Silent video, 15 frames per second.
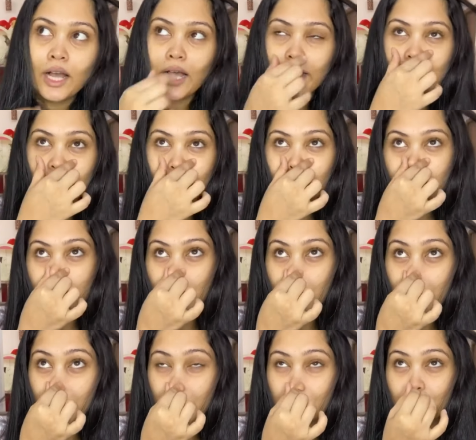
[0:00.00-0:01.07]
ஐனிங் மிஷின்
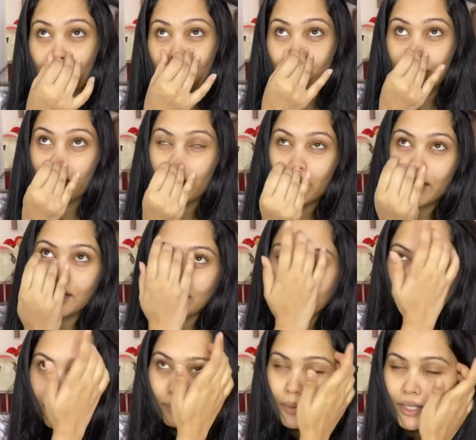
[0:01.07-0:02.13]
பற்றி சொல்லணும்னா
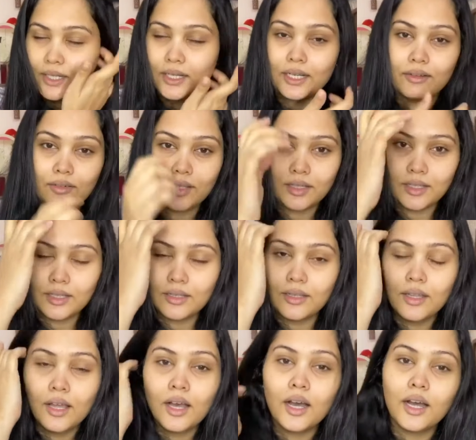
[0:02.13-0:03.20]
ஏர்லியர் பீரியடில் வந்து
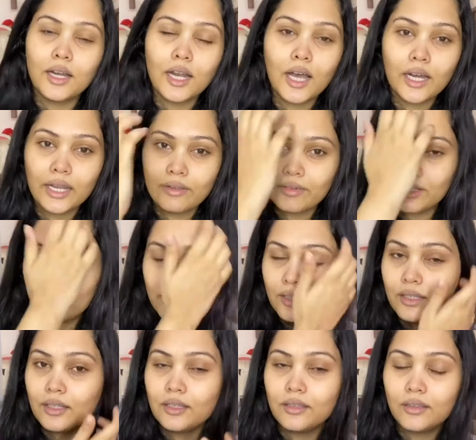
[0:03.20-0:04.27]
நானே வந்து
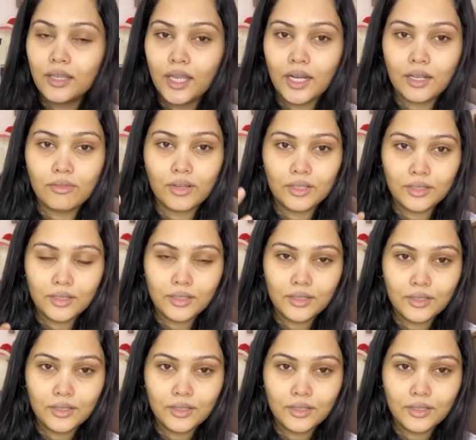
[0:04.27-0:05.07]
எனக்கு வந்து